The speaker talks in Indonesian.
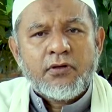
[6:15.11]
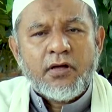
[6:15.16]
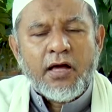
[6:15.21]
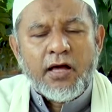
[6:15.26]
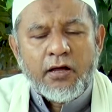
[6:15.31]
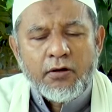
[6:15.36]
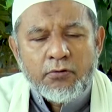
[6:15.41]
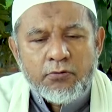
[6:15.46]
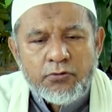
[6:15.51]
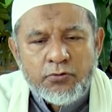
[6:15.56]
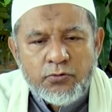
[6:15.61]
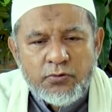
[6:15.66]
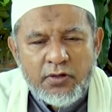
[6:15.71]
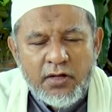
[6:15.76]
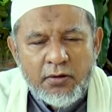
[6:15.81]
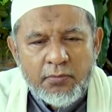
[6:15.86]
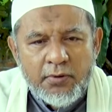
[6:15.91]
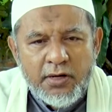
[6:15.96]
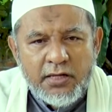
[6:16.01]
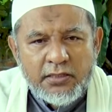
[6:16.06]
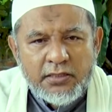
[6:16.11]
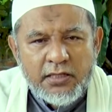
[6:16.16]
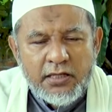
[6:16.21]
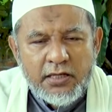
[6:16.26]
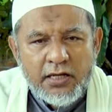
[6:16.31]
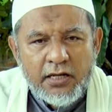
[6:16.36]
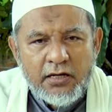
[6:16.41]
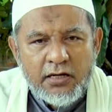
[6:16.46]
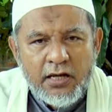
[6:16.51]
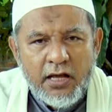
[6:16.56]
Ahlus sunnah
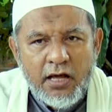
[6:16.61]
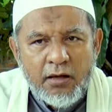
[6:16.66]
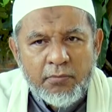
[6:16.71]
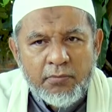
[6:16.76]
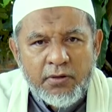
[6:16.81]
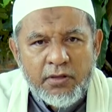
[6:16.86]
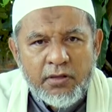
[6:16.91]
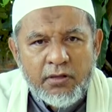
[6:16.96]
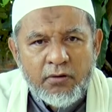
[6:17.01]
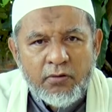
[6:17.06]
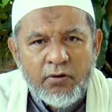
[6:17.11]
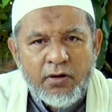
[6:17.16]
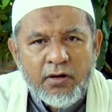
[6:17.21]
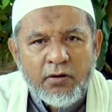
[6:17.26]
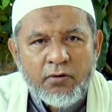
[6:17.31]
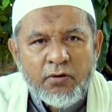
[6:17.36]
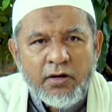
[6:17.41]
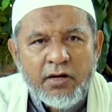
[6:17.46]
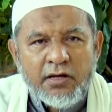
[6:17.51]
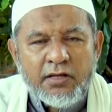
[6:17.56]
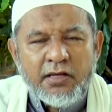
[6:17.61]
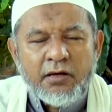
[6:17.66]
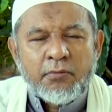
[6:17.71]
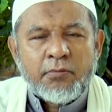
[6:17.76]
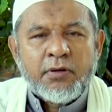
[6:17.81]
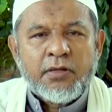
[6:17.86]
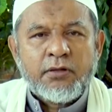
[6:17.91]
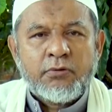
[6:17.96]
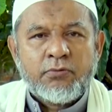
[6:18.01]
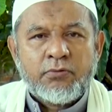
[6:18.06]
mengatakan kami orang-orang yang
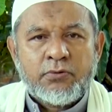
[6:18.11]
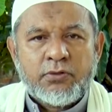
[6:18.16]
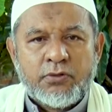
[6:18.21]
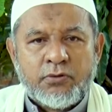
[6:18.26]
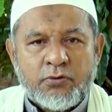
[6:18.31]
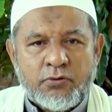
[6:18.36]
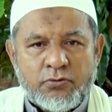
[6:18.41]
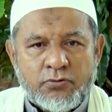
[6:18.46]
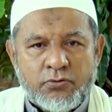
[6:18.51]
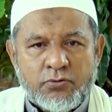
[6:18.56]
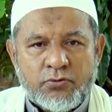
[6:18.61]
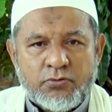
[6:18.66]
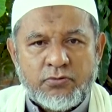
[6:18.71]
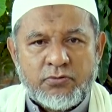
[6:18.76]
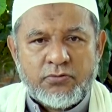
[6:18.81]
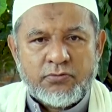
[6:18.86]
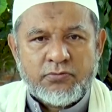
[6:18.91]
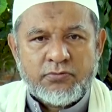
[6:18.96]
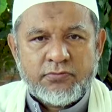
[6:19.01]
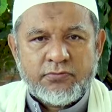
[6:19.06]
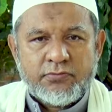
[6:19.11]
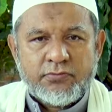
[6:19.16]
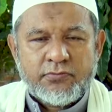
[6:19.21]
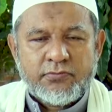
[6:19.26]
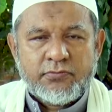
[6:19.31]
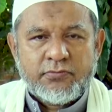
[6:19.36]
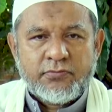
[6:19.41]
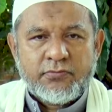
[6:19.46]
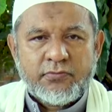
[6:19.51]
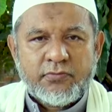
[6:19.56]
mengikuti Rasul.
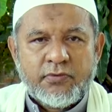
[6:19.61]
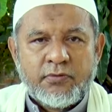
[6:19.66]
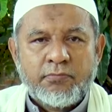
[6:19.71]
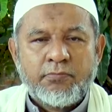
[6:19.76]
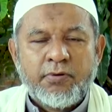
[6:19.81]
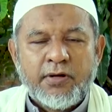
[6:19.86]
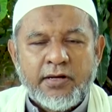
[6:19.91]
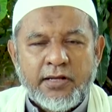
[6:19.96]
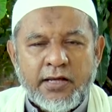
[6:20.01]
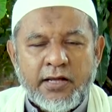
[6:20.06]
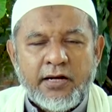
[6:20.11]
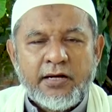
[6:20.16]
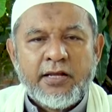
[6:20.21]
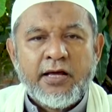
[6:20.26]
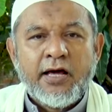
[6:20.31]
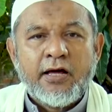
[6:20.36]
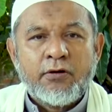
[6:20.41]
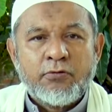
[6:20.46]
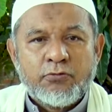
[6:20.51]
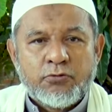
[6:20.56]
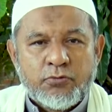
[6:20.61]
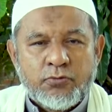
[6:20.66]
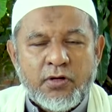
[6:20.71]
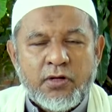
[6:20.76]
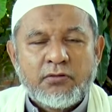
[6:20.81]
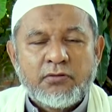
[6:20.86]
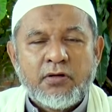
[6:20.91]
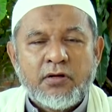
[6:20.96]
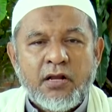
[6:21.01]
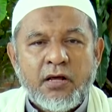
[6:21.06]
Padahal di ahlus
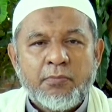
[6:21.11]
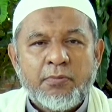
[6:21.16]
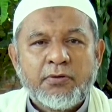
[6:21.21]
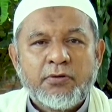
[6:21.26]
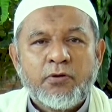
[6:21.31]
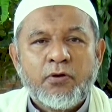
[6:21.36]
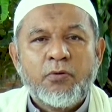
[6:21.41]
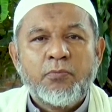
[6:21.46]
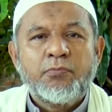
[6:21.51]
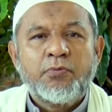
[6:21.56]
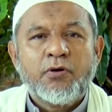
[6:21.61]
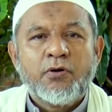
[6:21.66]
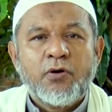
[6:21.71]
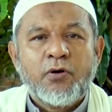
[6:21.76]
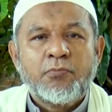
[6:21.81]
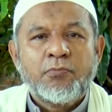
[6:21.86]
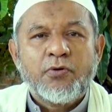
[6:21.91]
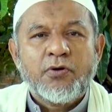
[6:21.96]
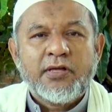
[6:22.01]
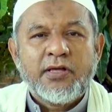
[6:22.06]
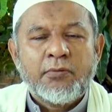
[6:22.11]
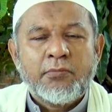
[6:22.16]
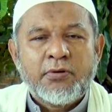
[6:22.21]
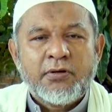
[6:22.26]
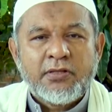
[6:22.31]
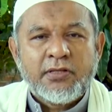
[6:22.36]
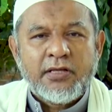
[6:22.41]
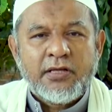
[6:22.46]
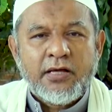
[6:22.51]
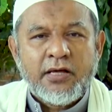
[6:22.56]
sunnah terdapat kelompok-kelompok yang
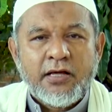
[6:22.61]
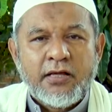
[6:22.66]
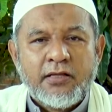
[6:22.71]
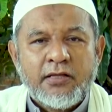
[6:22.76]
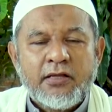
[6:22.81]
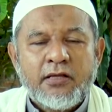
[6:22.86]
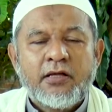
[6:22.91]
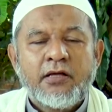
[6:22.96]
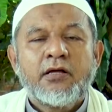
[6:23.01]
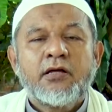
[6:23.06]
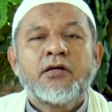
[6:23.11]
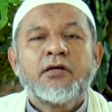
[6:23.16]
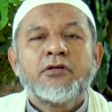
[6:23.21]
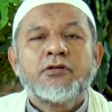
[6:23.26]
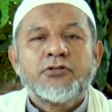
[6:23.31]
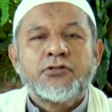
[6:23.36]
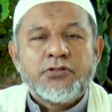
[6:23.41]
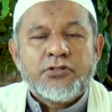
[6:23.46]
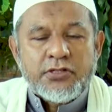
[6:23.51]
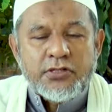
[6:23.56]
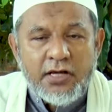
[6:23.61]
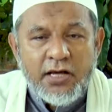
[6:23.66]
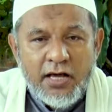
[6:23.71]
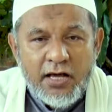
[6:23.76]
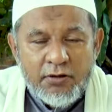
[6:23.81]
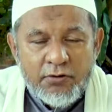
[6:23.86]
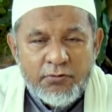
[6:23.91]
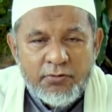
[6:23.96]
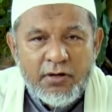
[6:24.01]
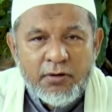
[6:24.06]
bertikai.
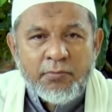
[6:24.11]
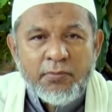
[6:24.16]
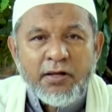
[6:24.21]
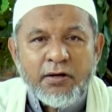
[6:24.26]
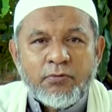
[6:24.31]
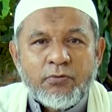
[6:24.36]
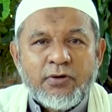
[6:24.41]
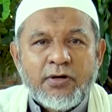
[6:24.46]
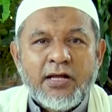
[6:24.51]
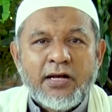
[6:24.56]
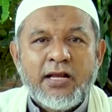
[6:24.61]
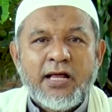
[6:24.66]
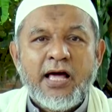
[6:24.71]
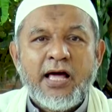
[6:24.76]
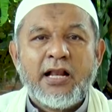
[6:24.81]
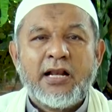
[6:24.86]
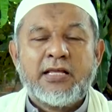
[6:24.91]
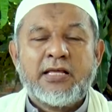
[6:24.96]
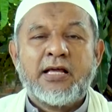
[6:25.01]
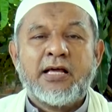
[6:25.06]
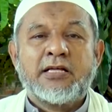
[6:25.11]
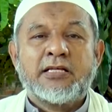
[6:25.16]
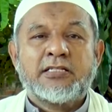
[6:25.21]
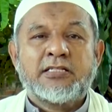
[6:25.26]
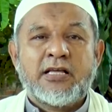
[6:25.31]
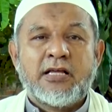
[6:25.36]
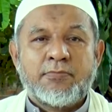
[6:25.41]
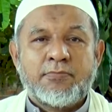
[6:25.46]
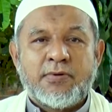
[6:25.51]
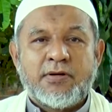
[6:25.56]
Syiah juga melakukan hal yang
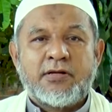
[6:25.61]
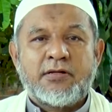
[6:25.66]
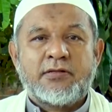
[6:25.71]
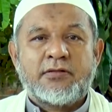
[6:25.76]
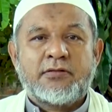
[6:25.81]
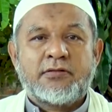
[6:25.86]
sama.